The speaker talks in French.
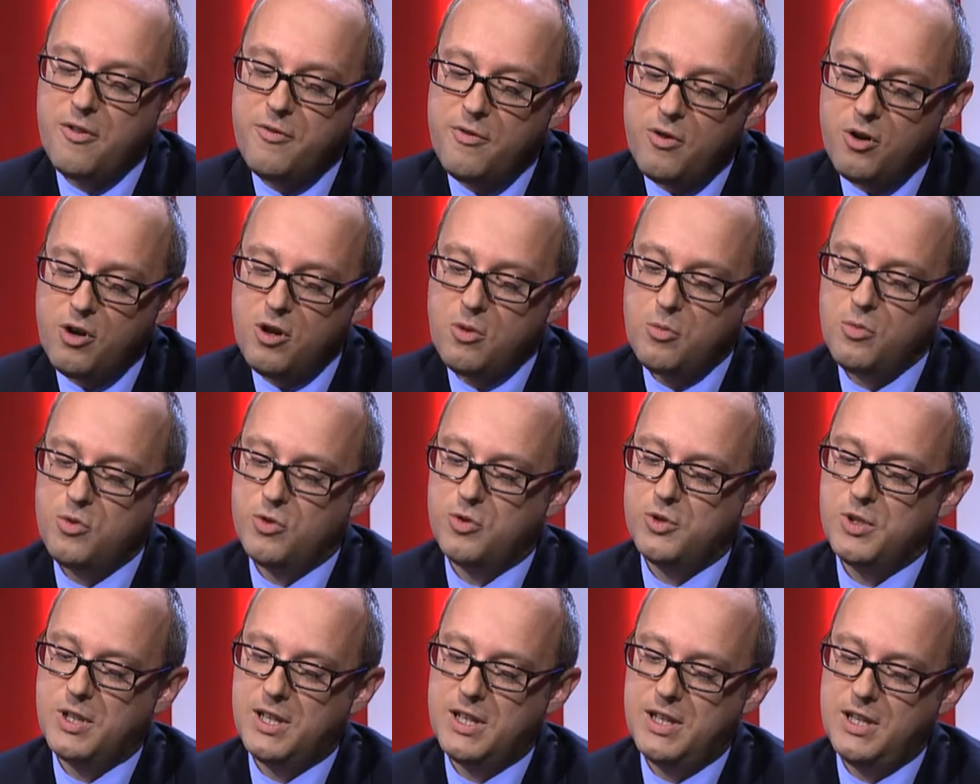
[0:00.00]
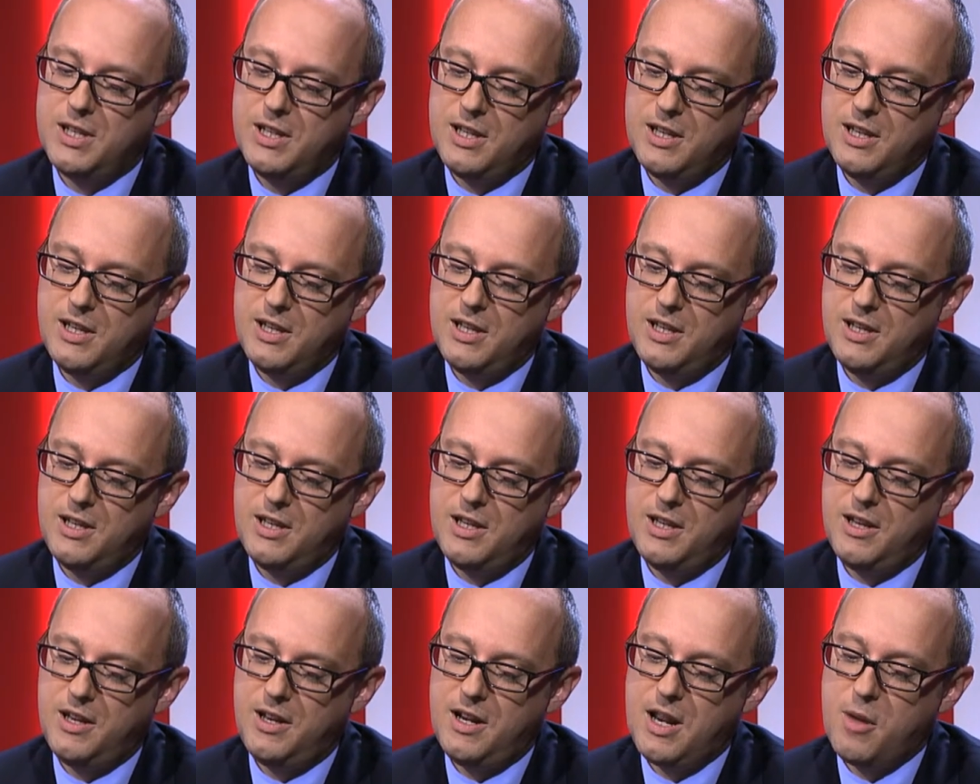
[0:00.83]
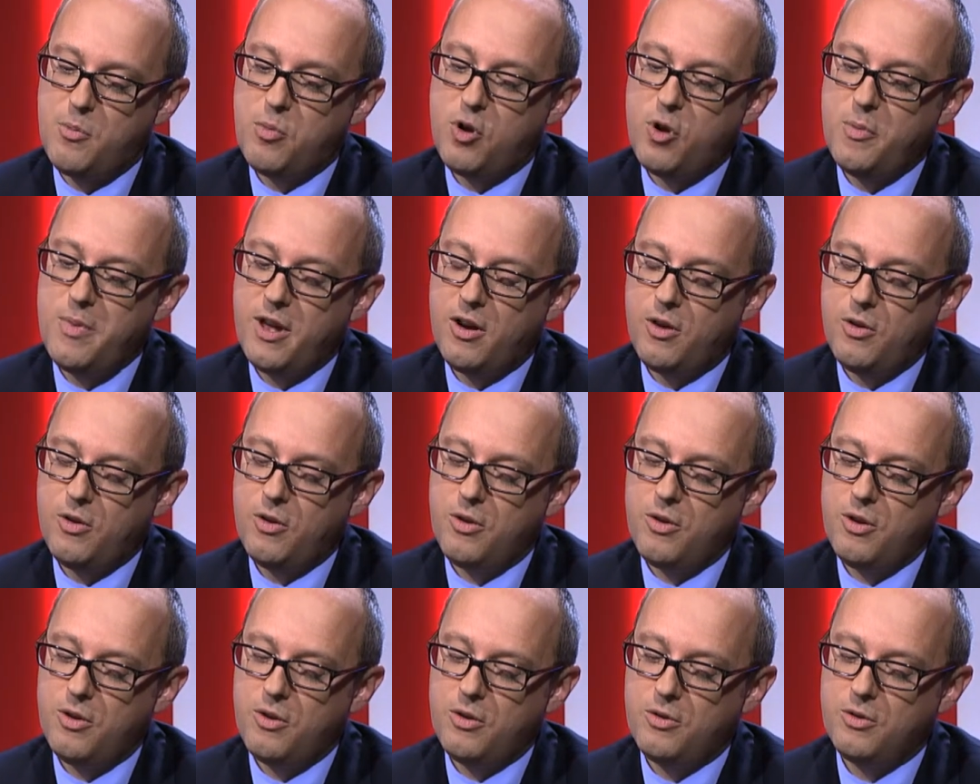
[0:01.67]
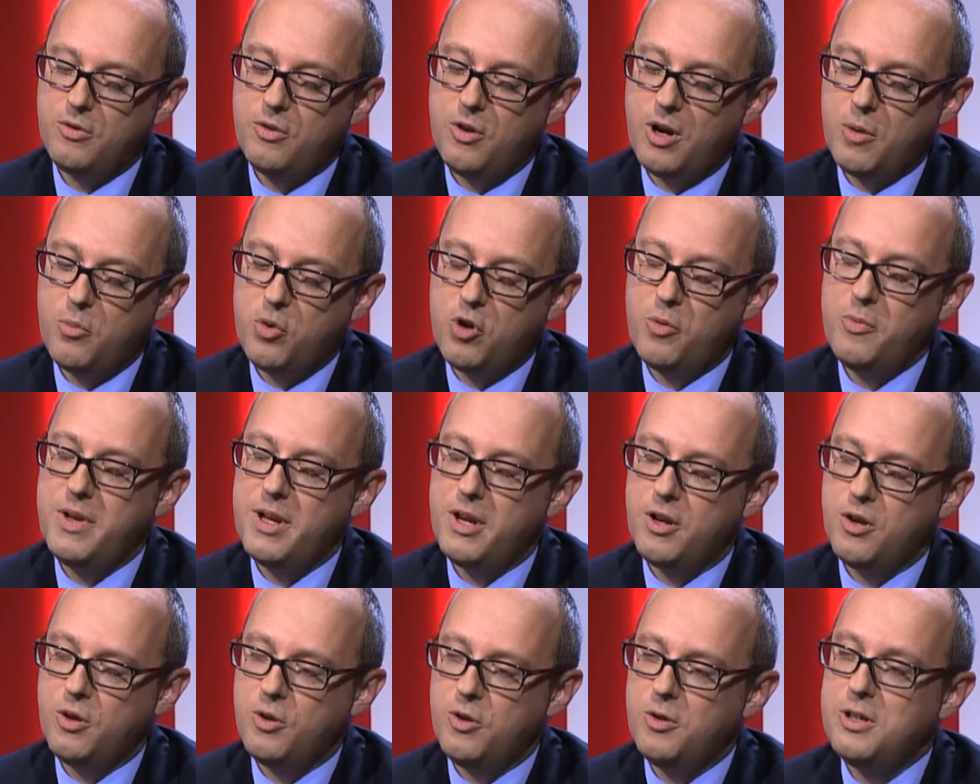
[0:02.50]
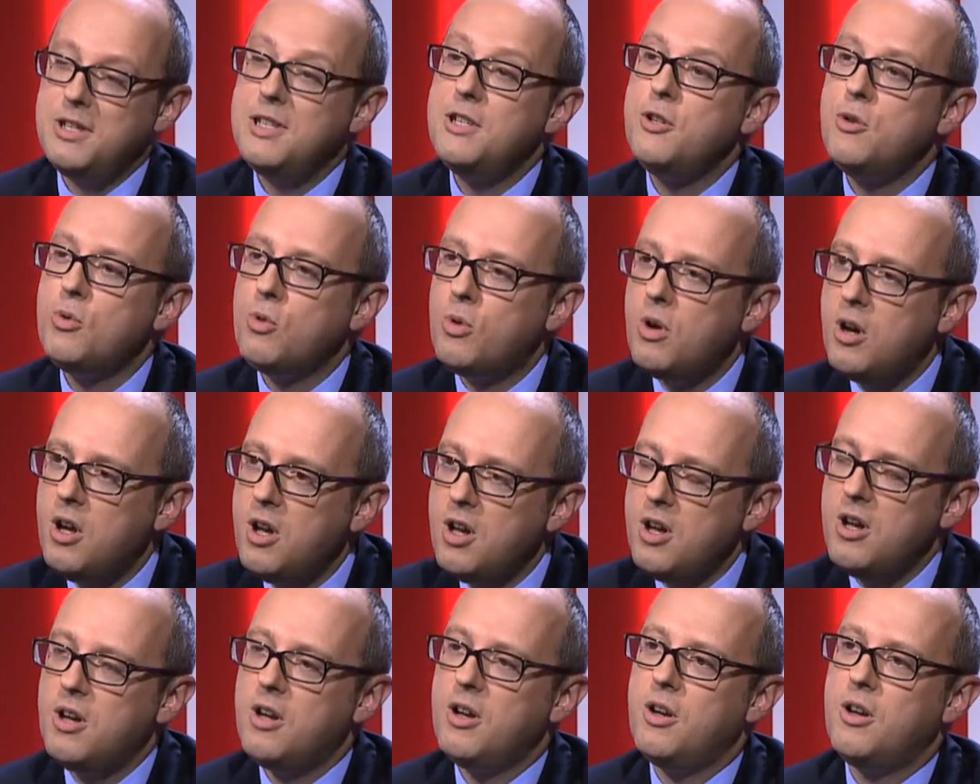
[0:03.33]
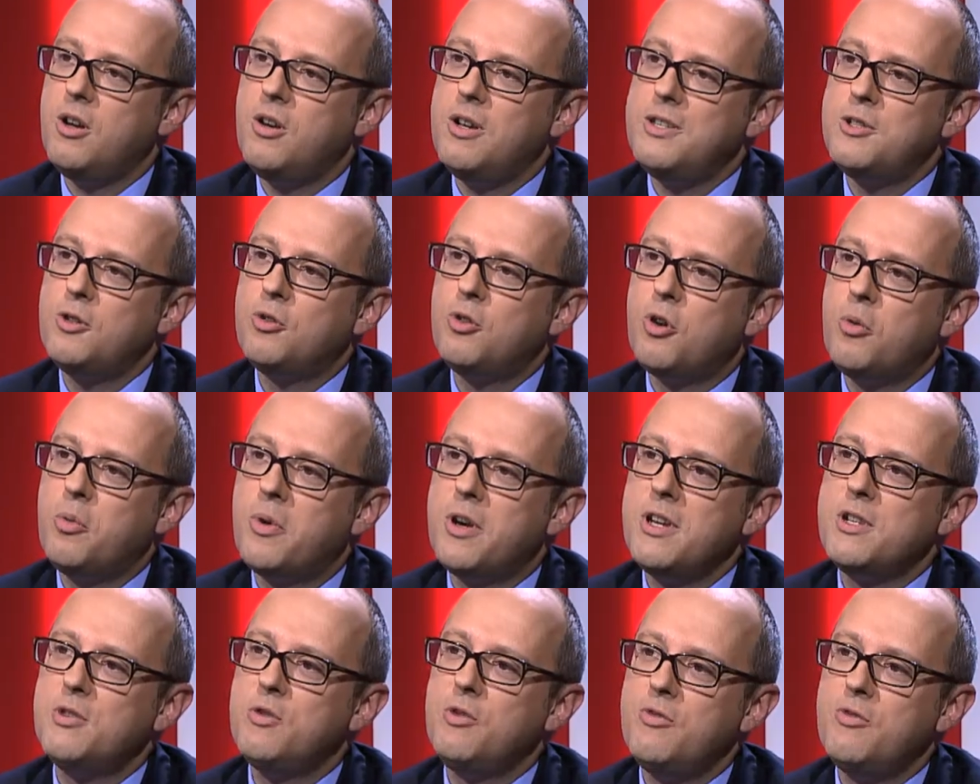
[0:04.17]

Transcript: la forme, ce qui, la première, euh, dans la première euh, édition, euh, les entreprises